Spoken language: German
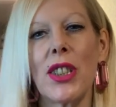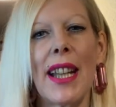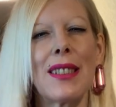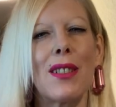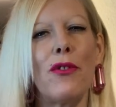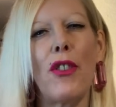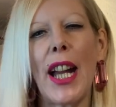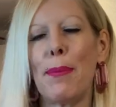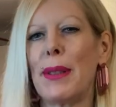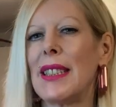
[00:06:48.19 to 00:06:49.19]
der ist
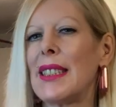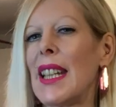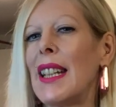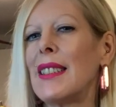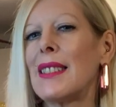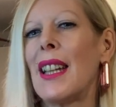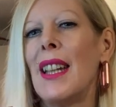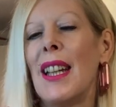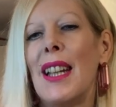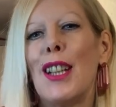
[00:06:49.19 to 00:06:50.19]
weiblich, der ist
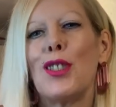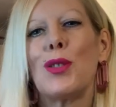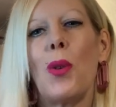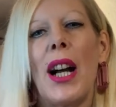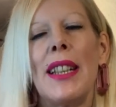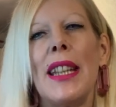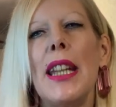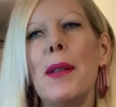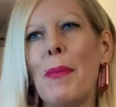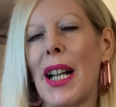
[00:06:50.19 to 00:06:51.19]
so ein
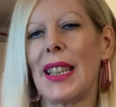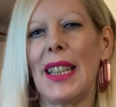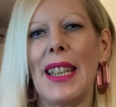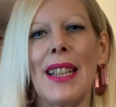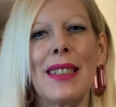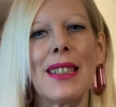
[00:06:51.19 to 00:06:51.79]
Immergeher.